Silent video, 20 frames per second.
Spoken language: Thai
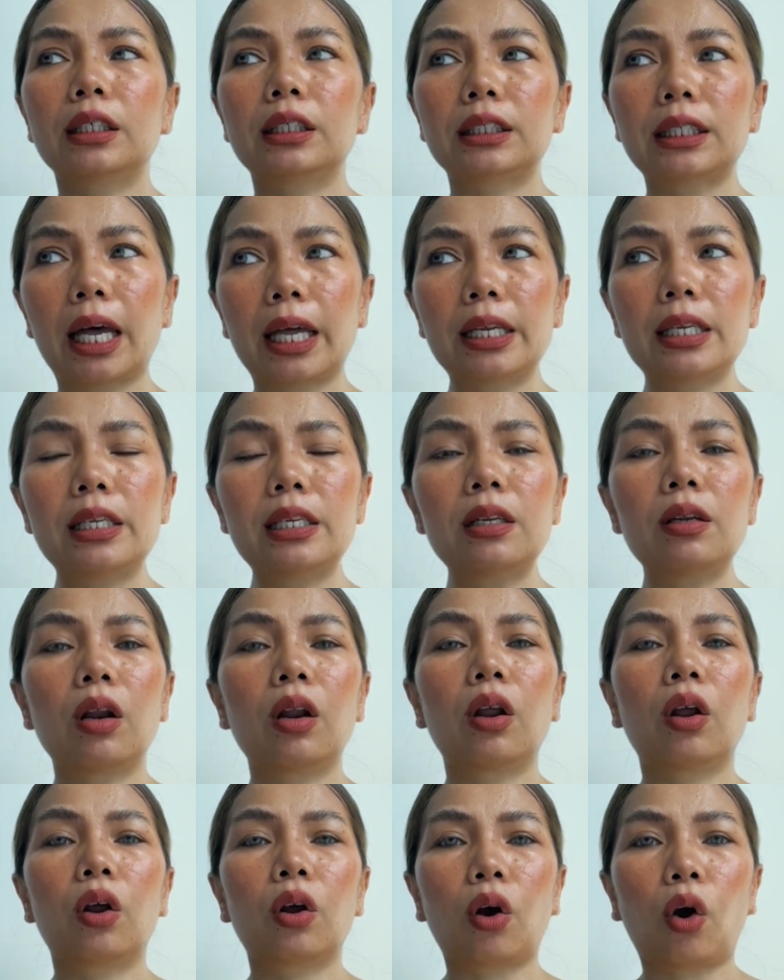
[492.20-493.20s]
ฉัน
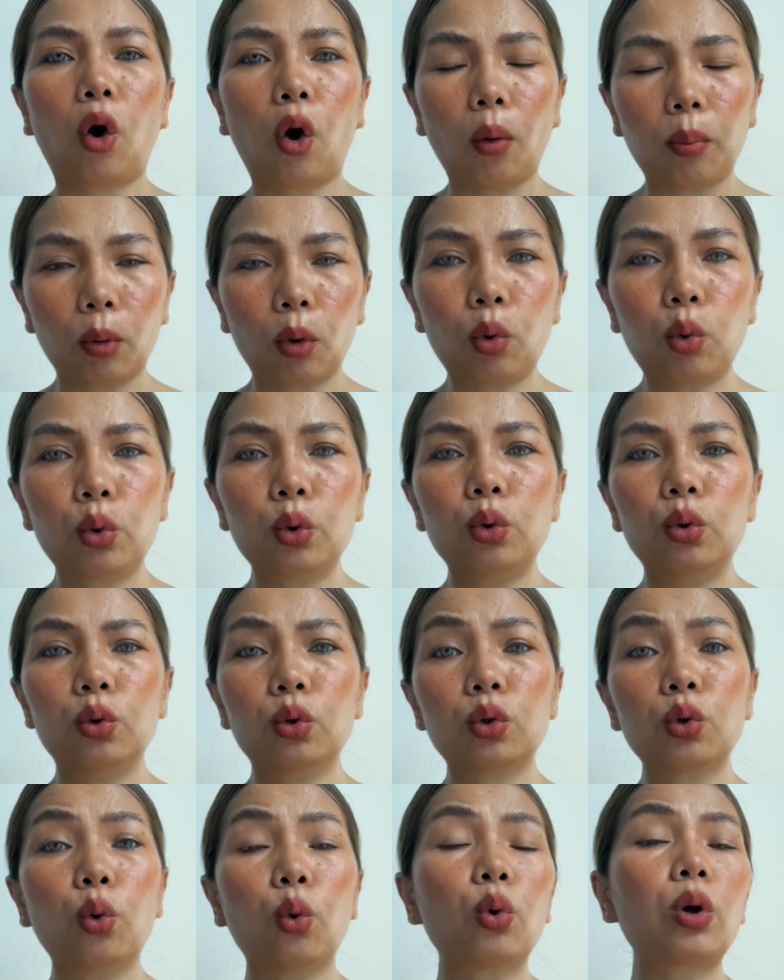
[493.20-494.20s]
ขอบคุณ
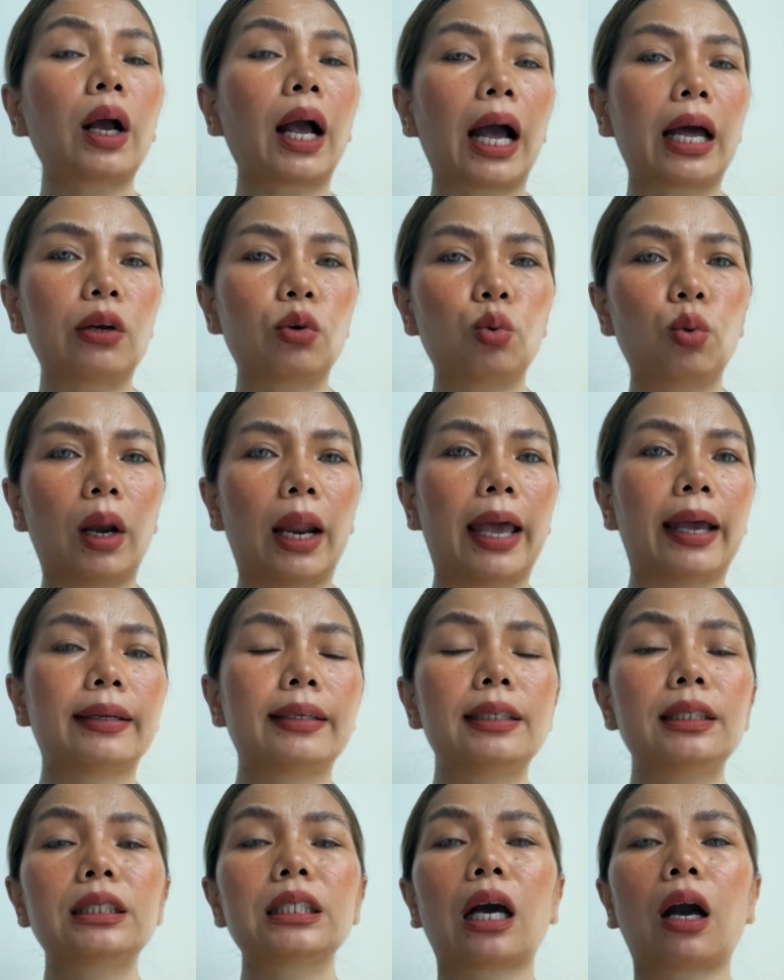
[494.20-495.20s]
ทุกการดูแล
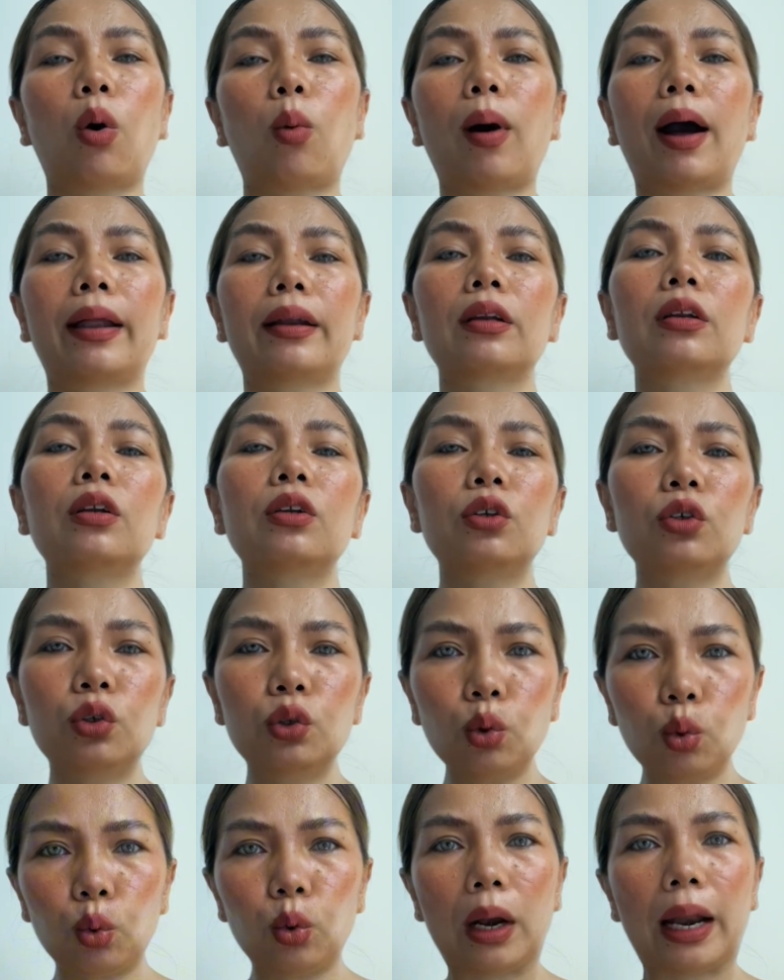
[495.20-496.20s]
ที่จักรวาล
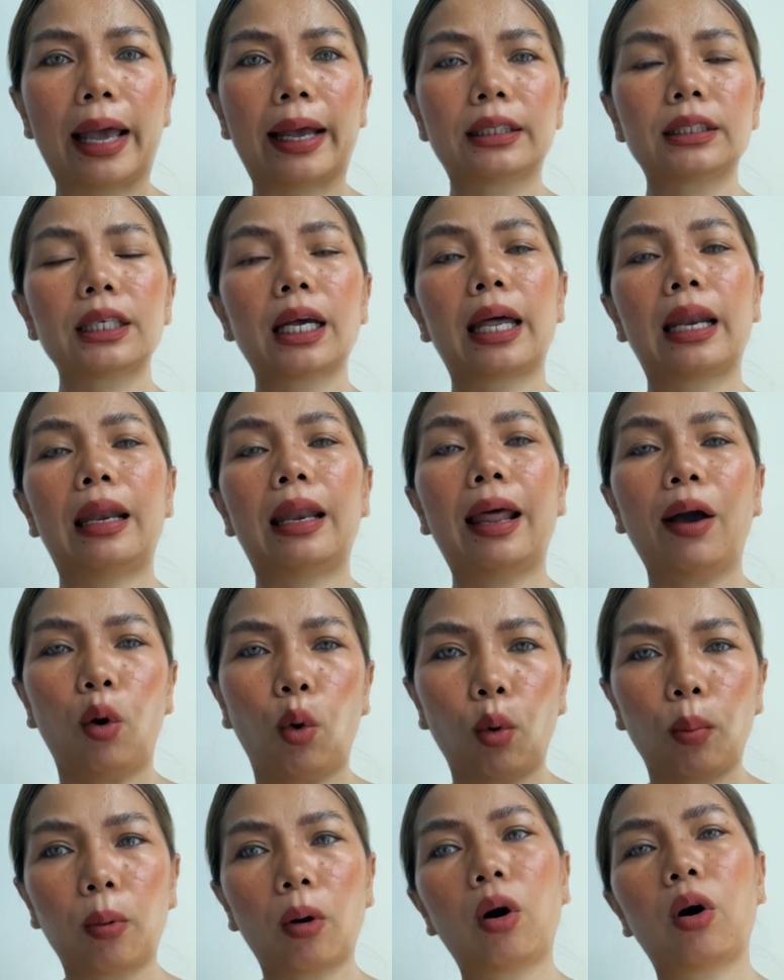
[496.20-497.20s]
ดูแลฉันและโอ
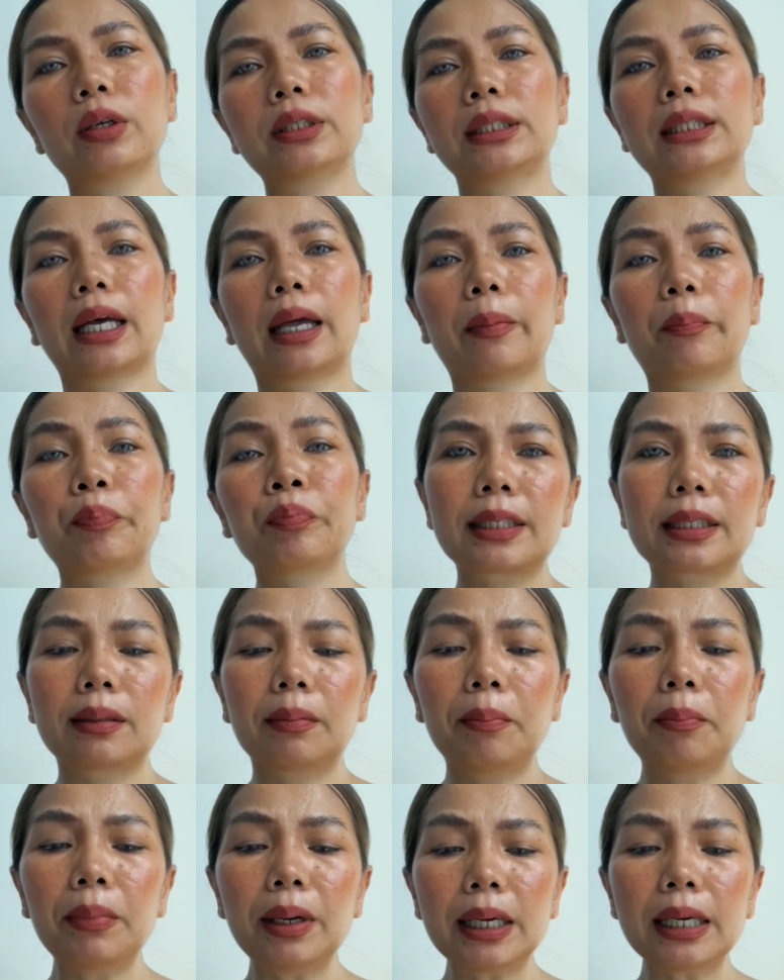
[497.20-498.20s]
บกอดฉัน
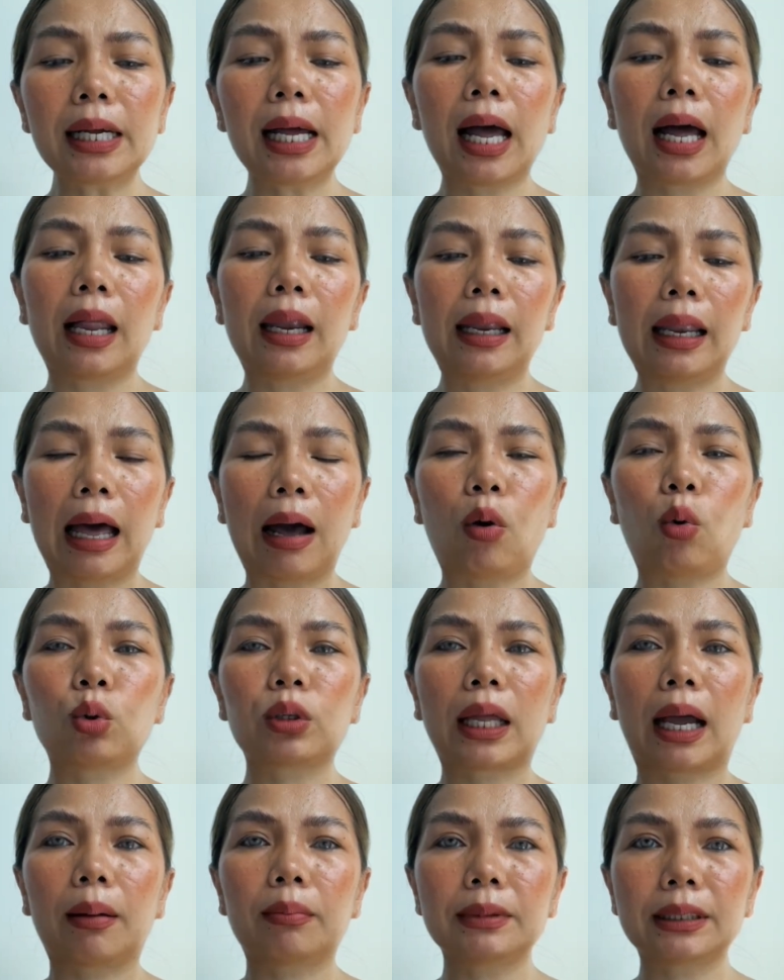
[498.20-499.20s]
เมื่อเรา
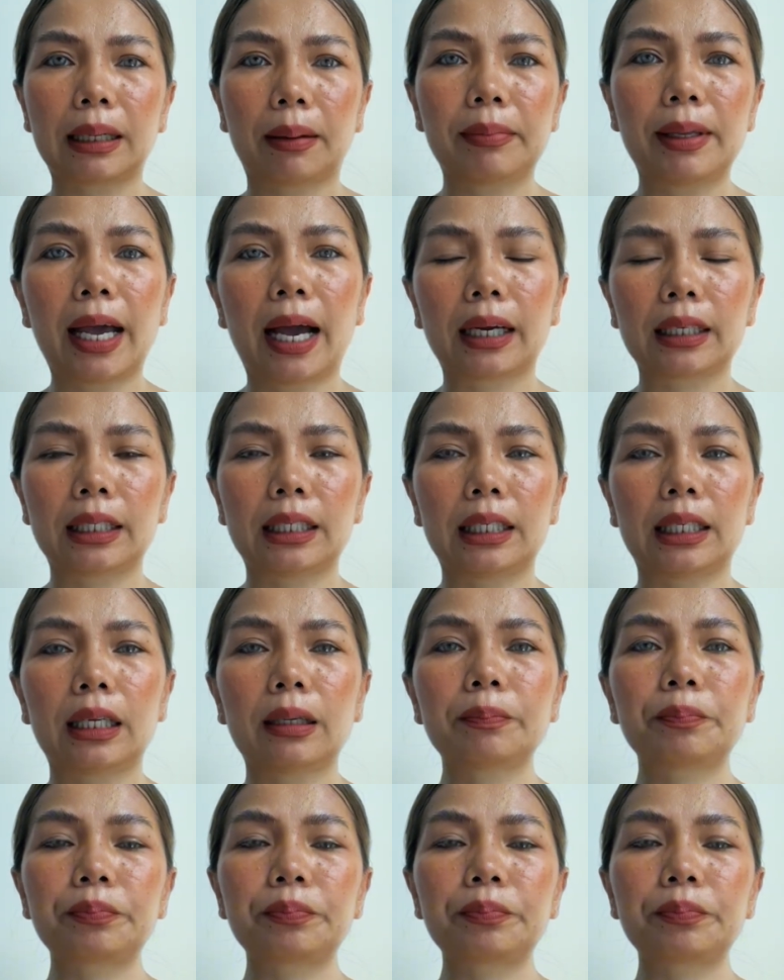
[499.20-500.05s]
ทำสามอย่างนี้